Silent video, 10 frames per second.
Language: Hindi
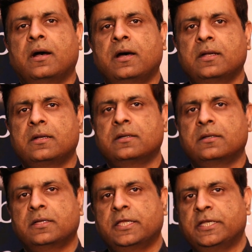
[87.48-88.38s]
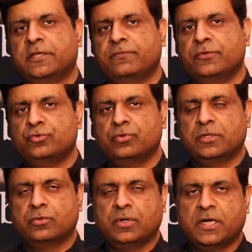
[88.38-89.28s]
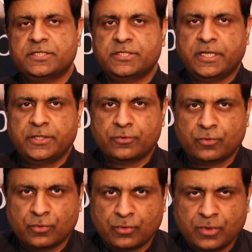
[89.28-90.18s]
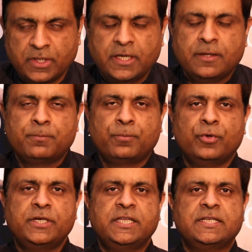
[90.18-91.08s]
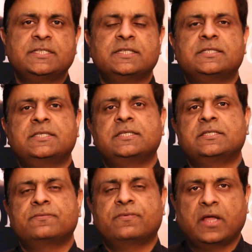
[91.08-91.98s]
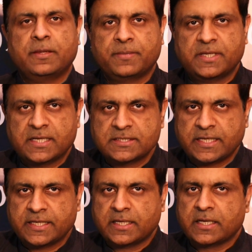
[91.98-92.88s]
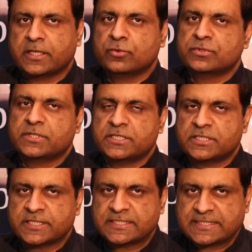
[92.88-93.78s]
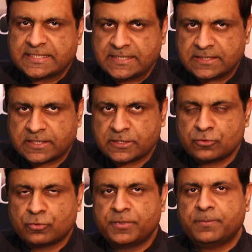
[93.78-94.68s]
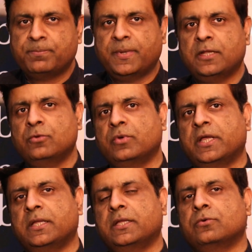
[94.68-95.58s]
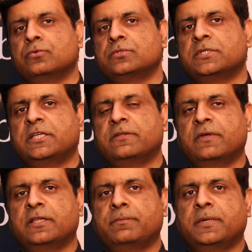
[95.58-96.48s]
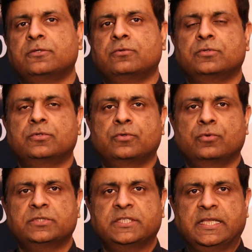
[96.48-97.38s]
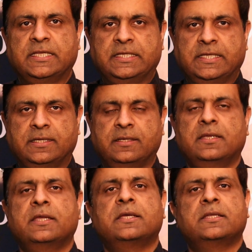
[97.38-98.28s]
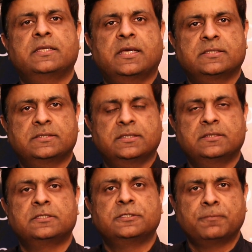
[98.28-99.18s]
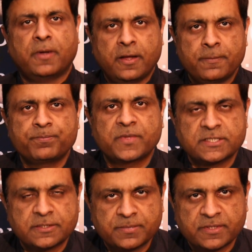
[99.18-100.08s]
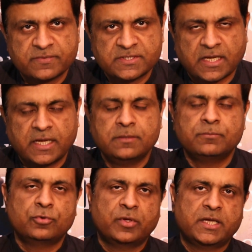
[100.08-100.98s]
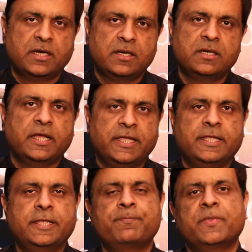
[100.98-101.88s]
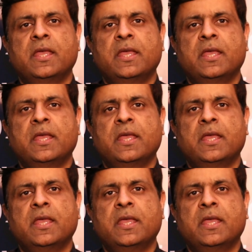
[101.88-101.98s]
हर इंडिविजुअल को हर शहरी को पोइटिक जस्टिस फ्राहम किया जाएगा कि उसकी शख्सियत के जो भी पहलू हैं उसकी डेवलपमेंट और ग्रोथ के लिए रियासत तमाम किस्म के वसाइल बुरकार लाएगी